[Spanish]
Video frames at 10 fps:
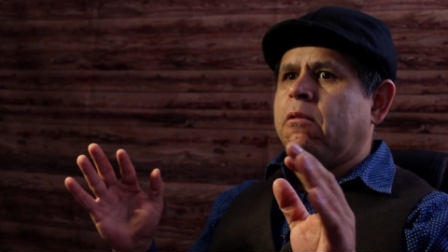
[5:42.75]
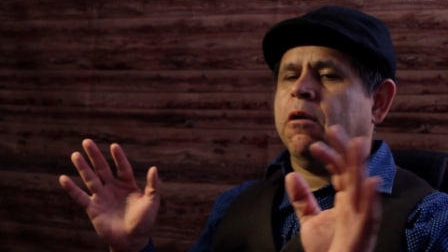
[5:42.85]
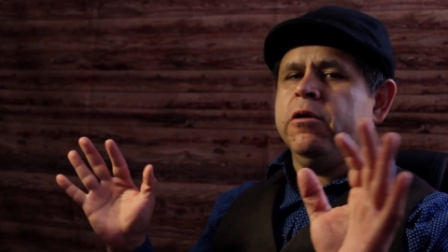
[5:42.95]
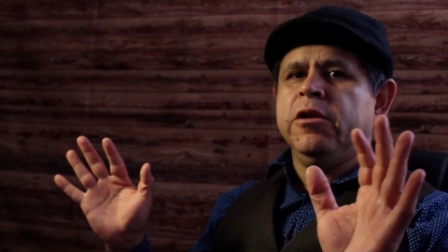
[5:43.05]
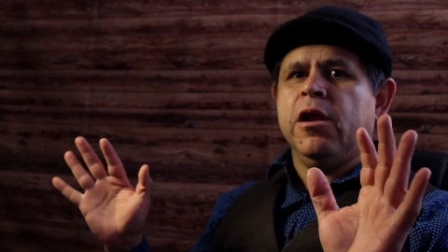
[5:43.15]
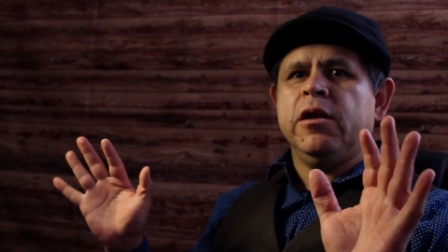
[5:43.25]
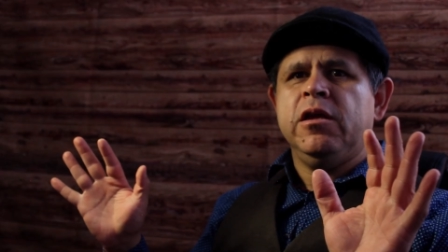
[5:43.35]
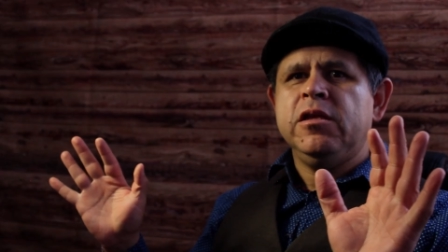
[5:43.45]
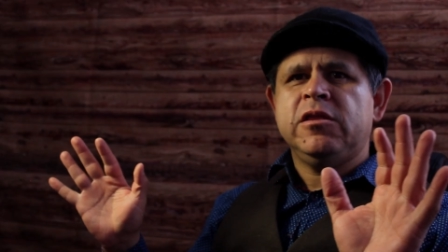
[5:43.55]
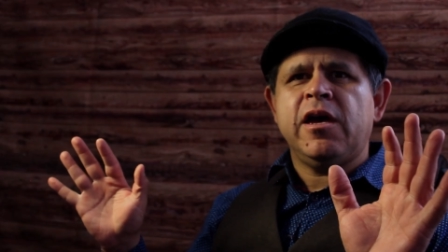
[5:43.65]
¡Ay,
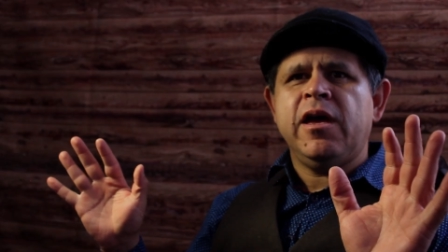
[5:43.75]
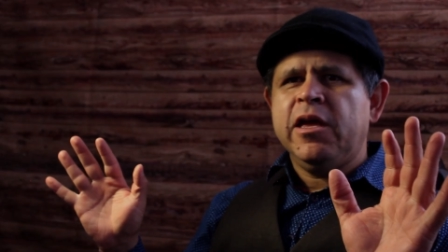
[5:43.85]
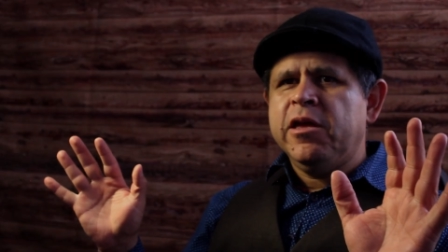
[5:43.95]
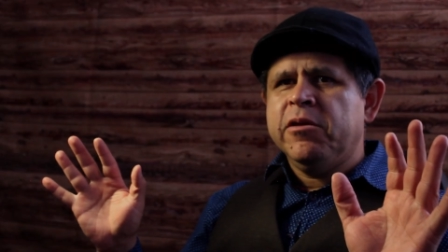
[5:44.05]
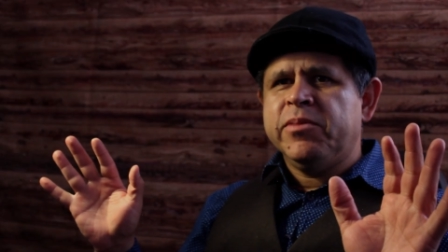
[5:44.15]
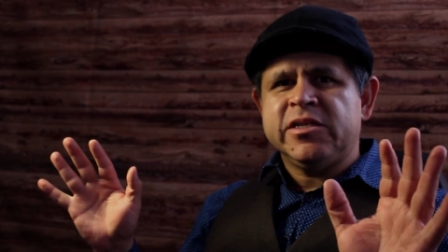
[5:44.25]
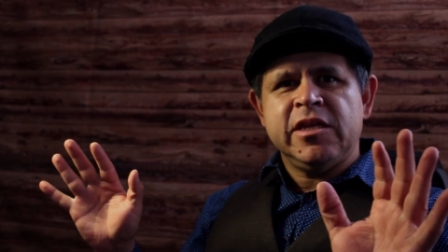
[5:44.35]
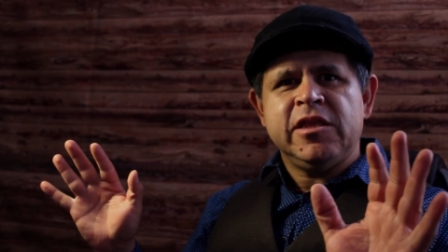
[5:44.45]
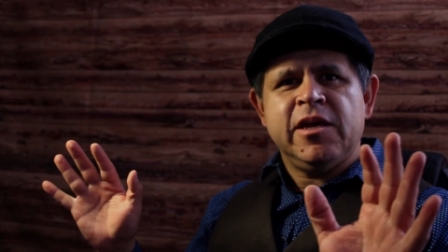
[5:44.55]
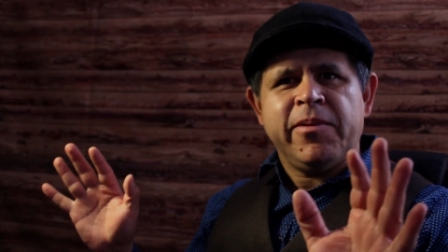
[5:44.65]
nanita!
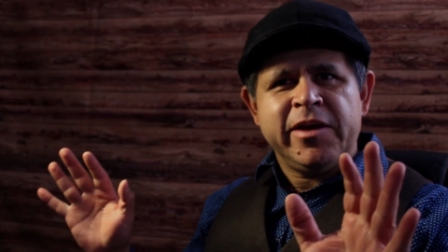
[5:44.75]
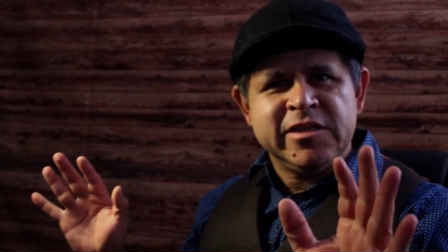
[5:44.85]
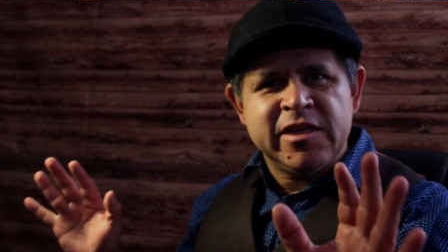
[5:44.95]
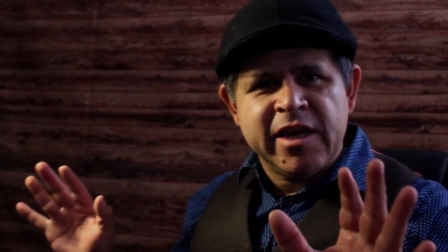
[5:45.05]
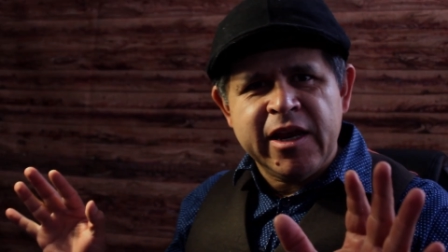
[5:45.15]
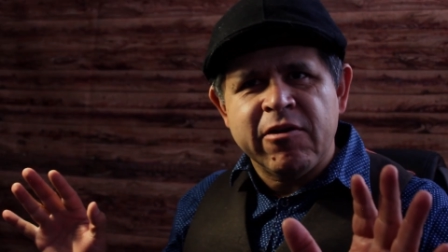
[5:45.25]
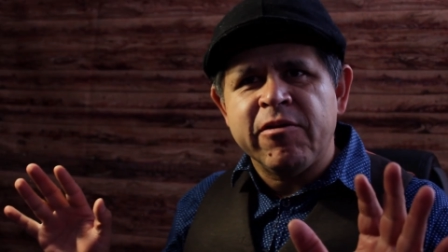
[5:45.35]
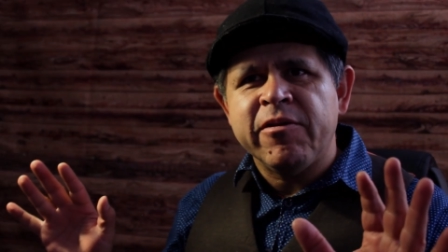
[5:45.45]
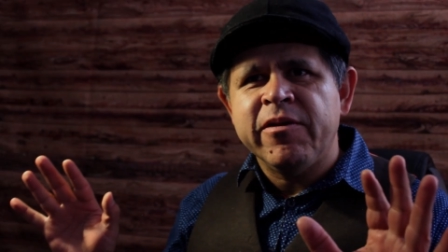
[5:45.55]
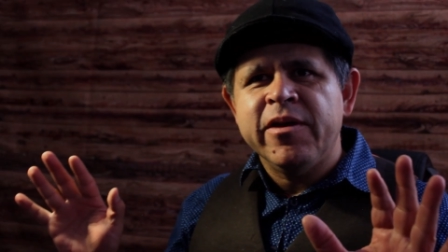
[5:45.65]
Vicente va en serio.